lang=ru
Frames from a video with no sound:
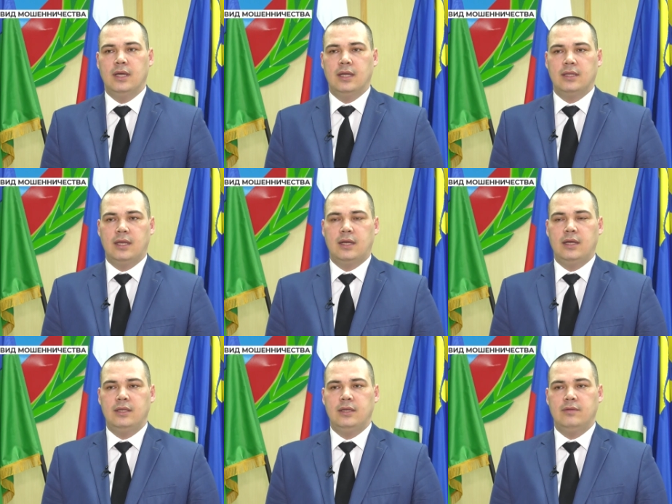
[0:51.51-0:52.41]
однако
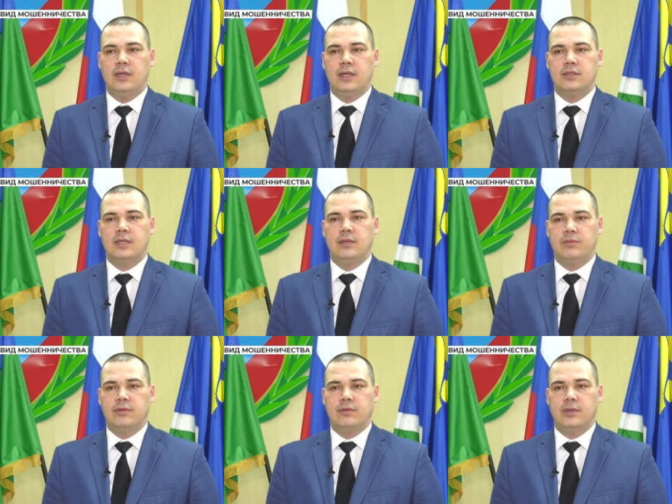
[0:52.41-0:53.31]
они являются
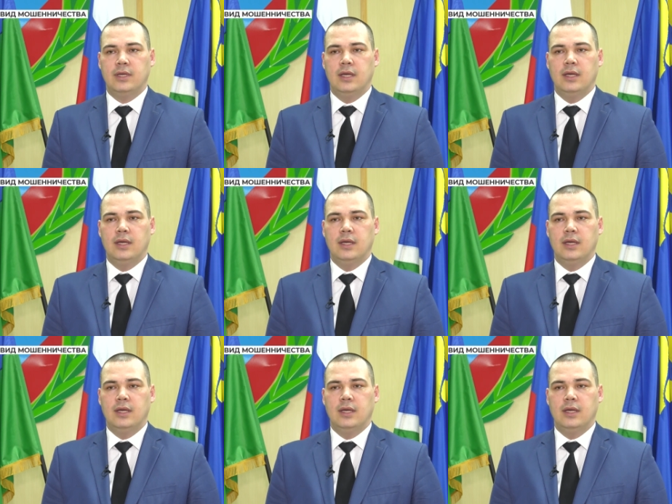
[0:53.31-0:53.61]
липовыми.